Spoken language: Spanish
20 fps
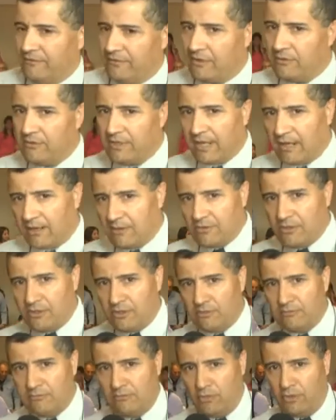fue una
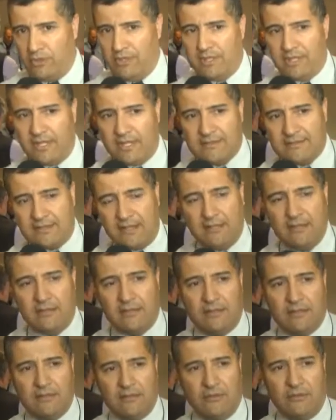reunión muy
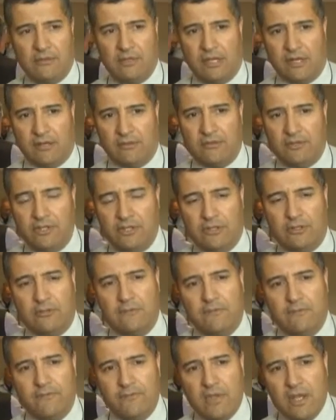interesante, una
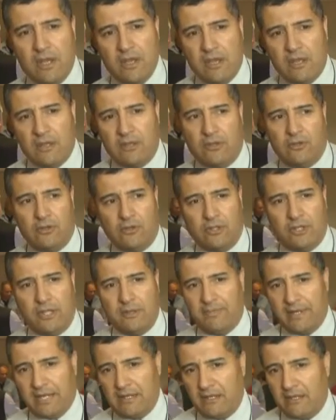reunión
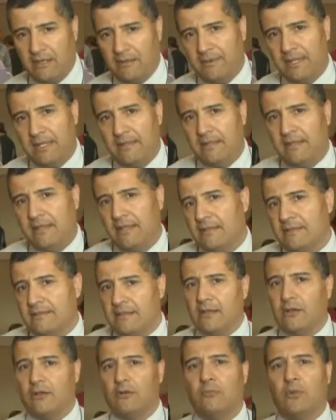donde prácticamente
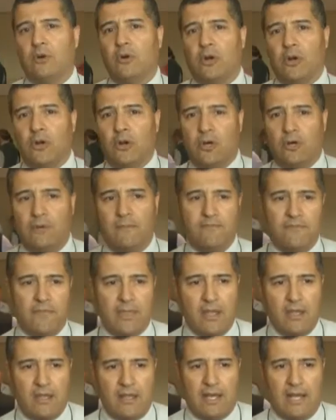se convocó
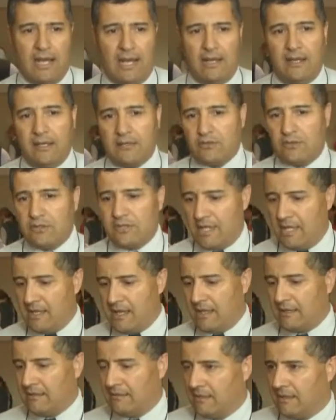a la
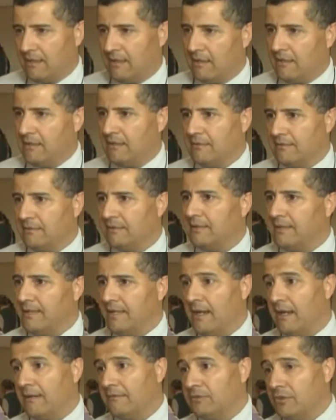sociedad
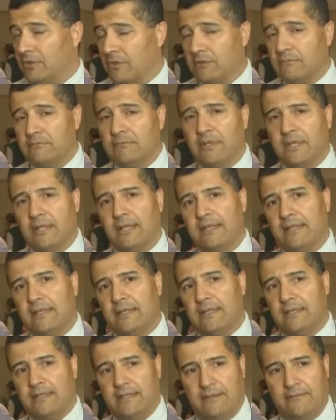de Armstrong,
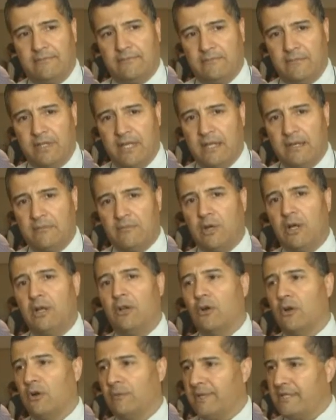eh, digamos a
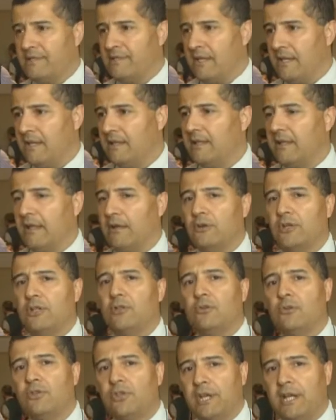los comerciantes, a los
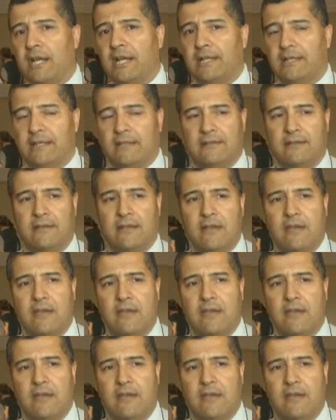industriales,